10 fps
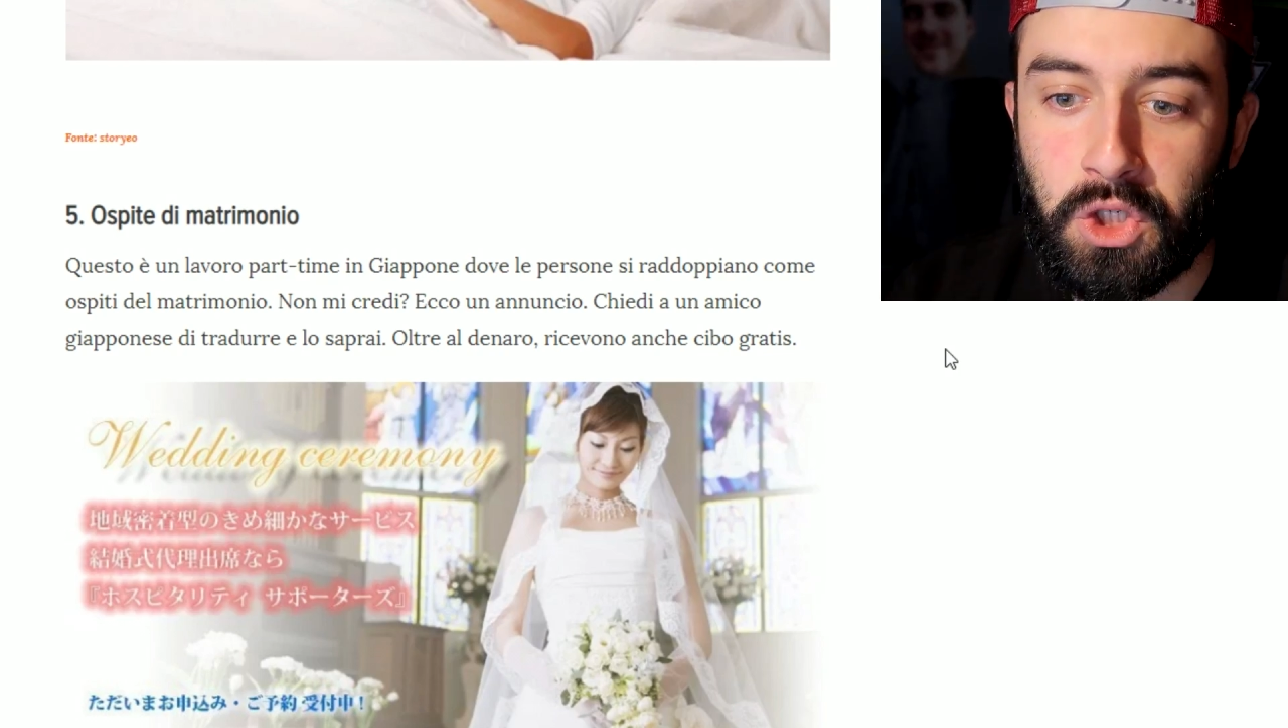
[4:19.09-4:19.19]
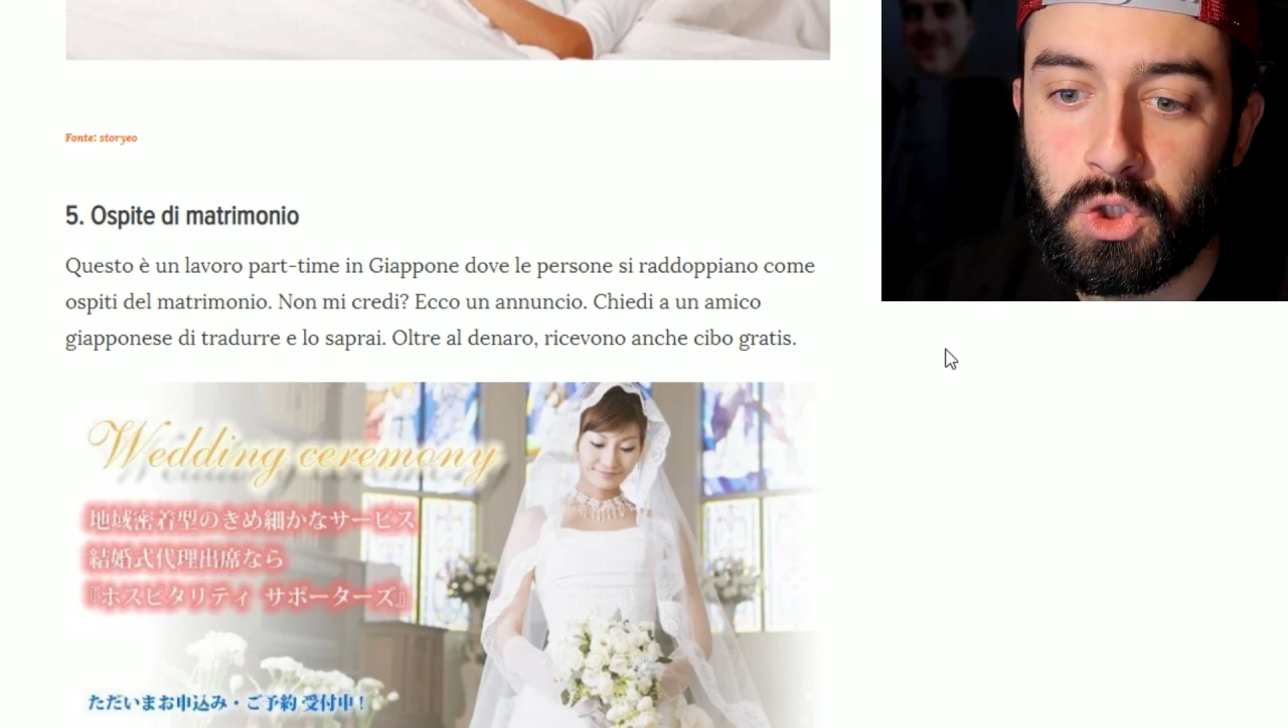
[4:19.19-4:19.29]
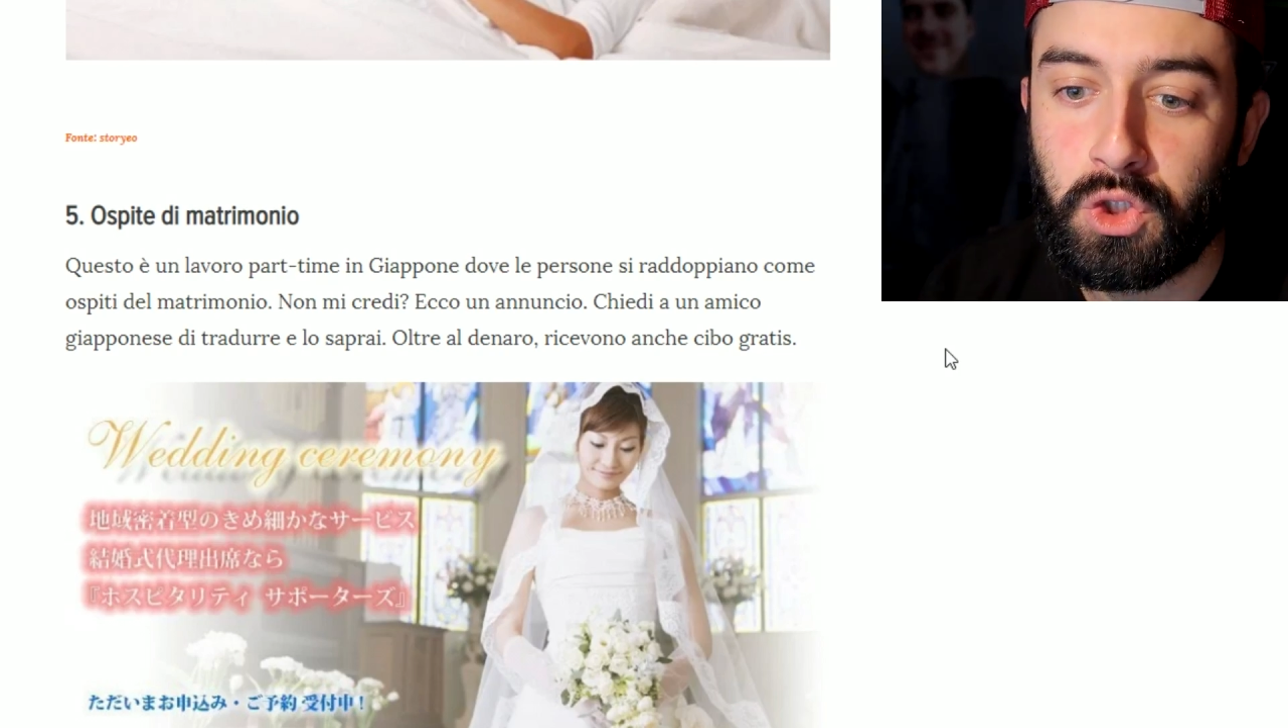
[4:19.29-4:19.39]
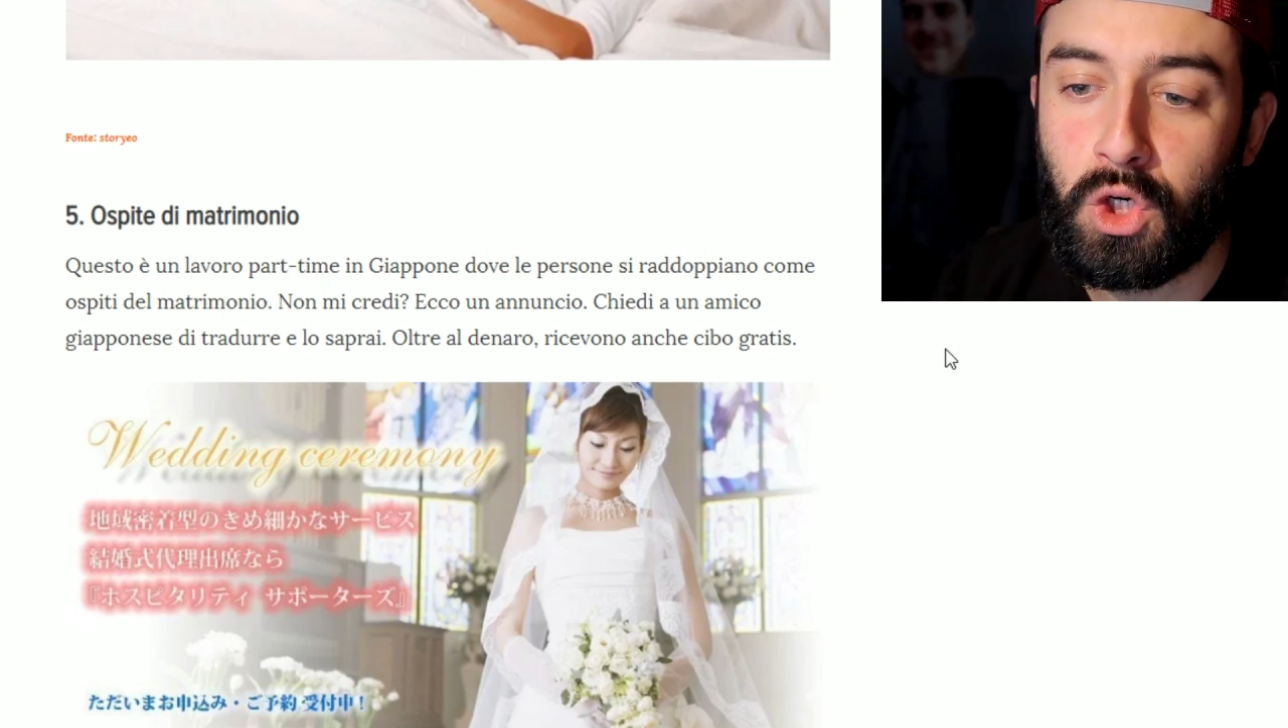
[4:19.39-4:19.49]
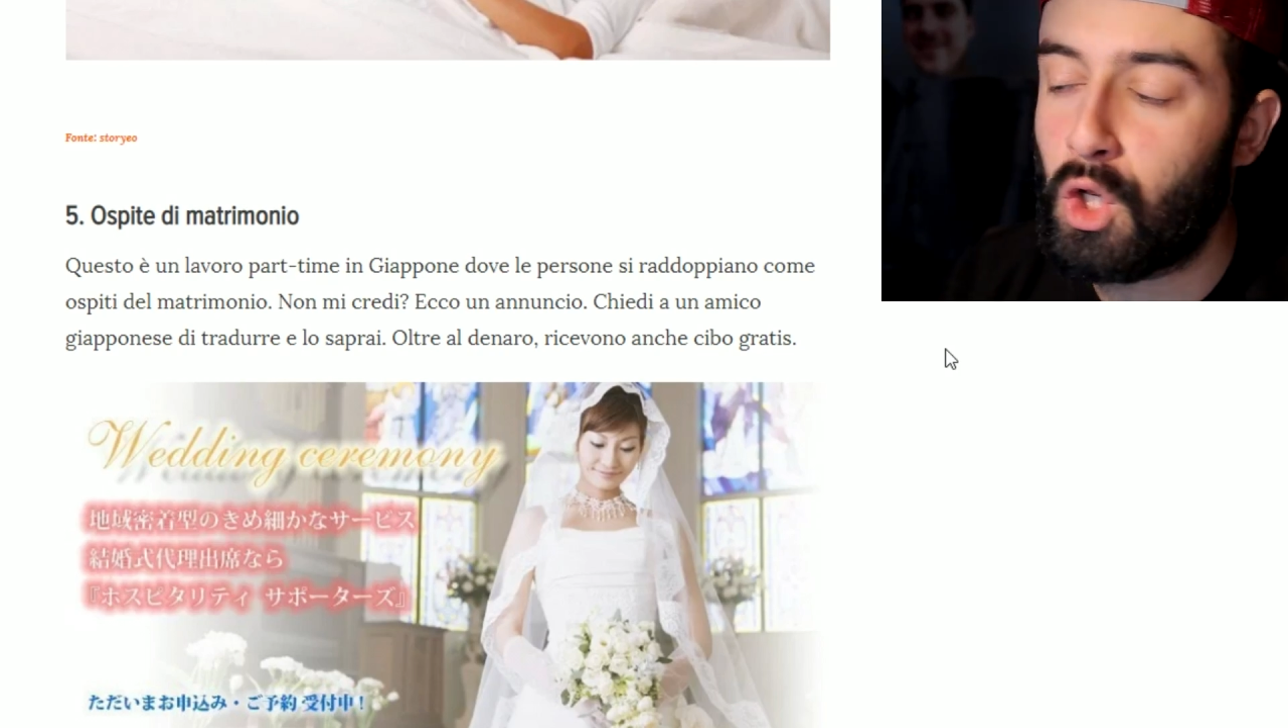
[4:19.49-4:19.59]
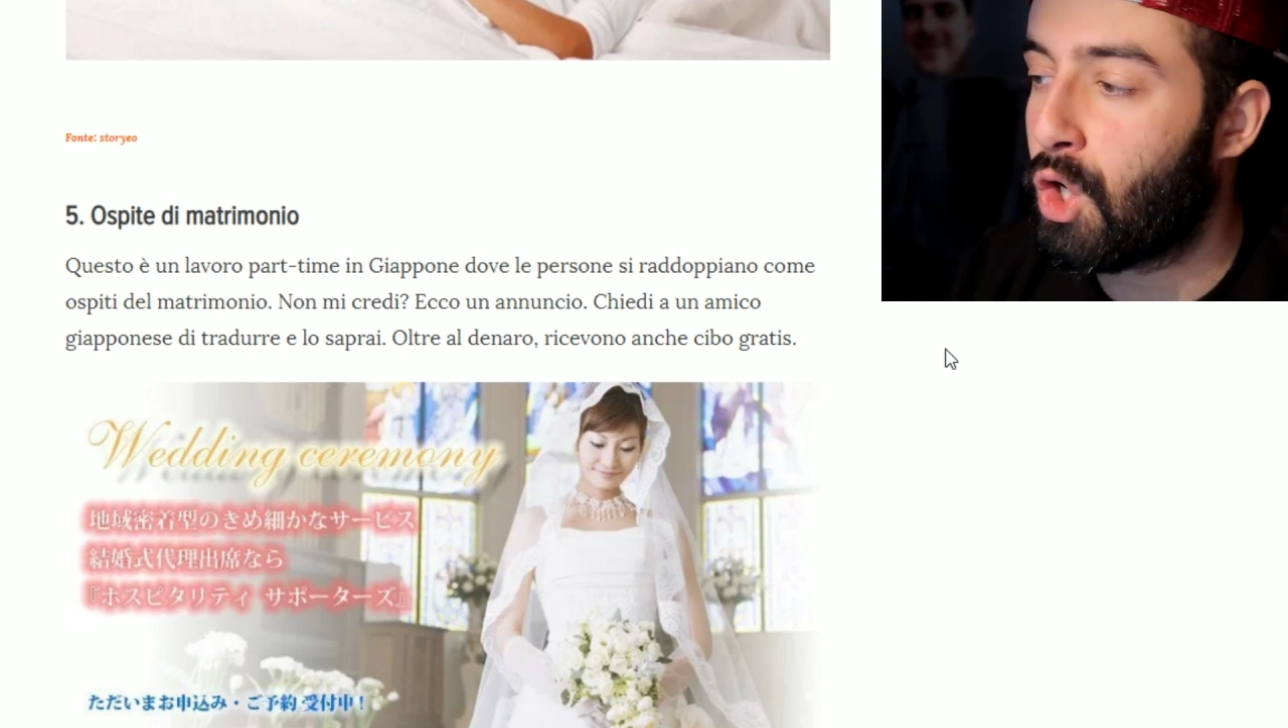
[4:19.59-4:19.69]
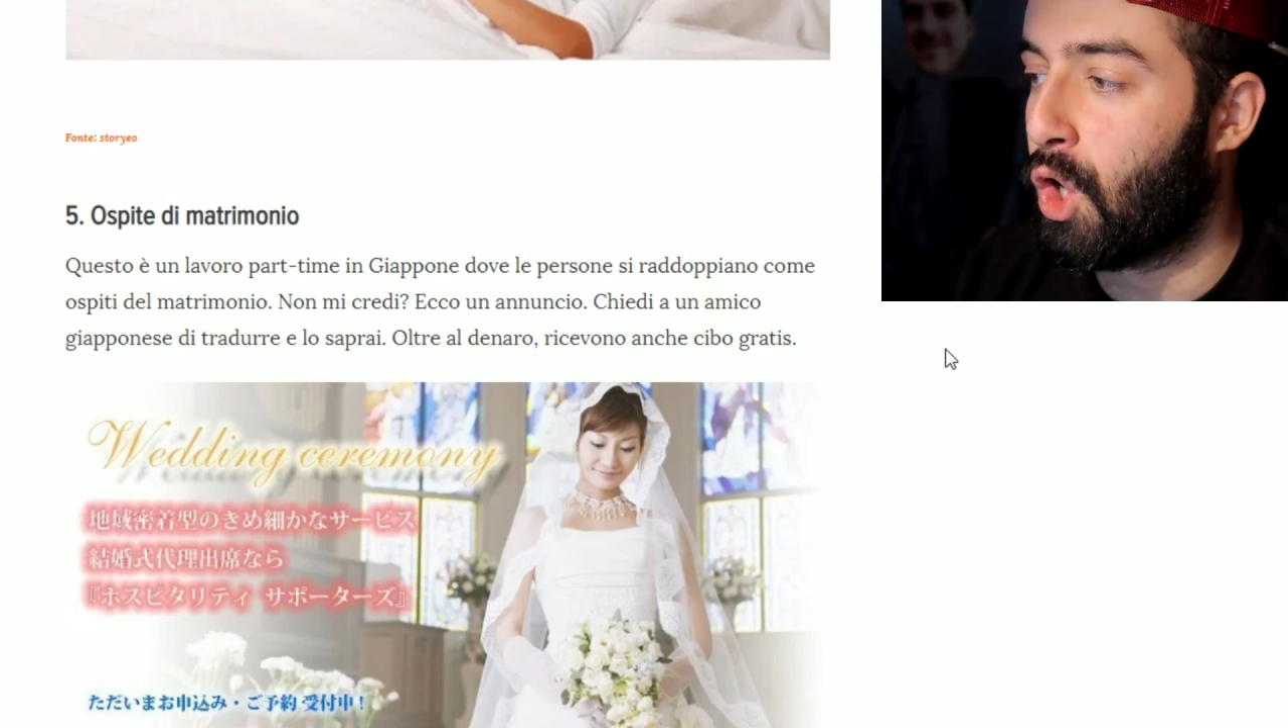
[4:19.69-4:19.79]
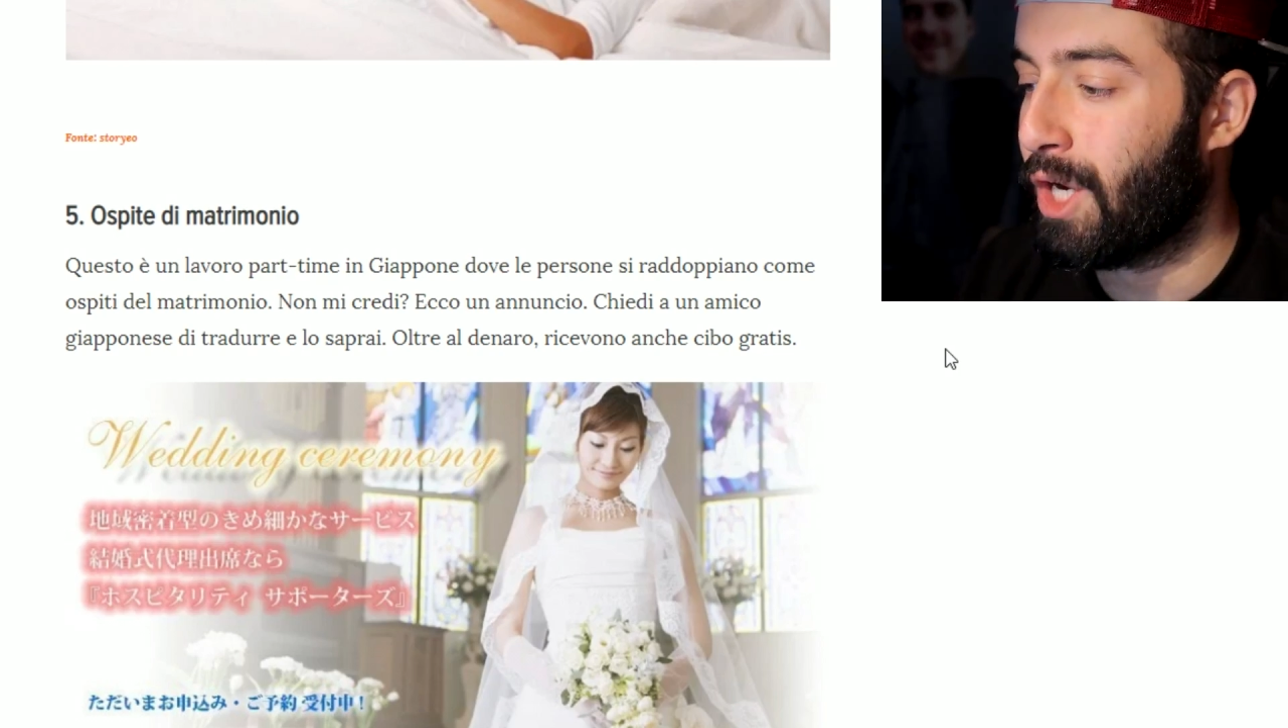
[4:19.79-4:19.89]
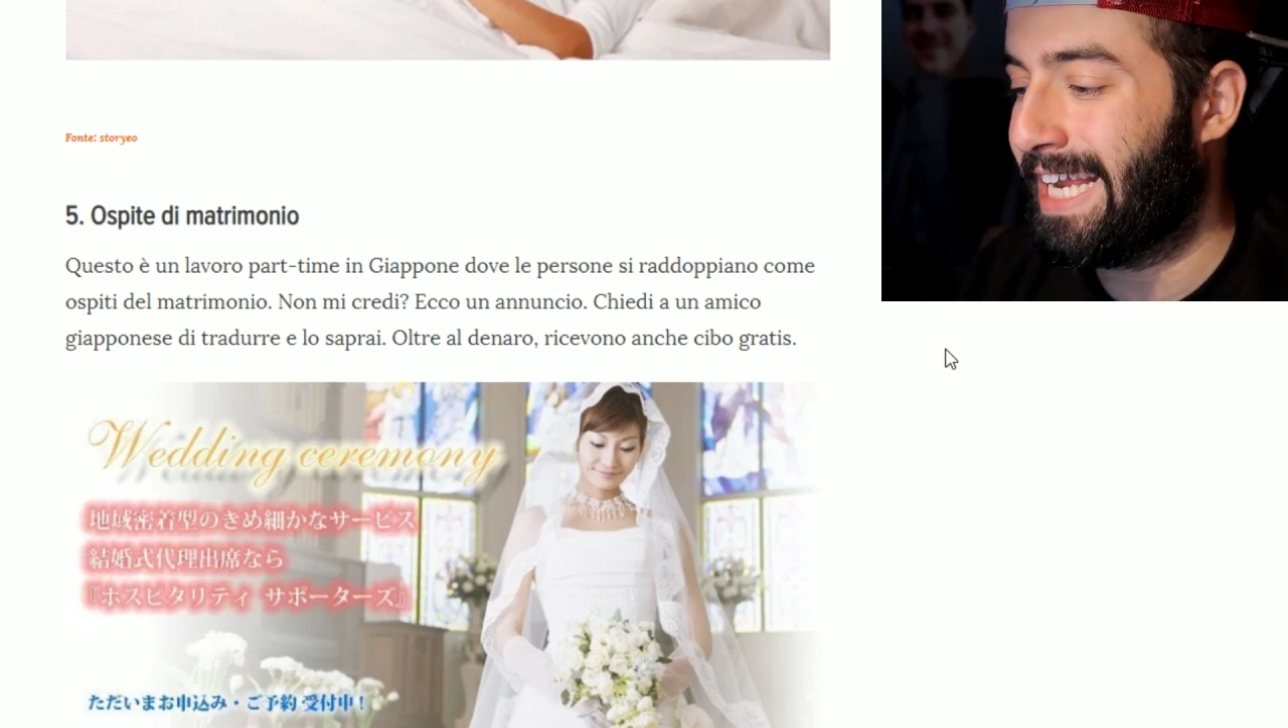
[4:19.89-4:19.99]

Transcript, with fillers: non solo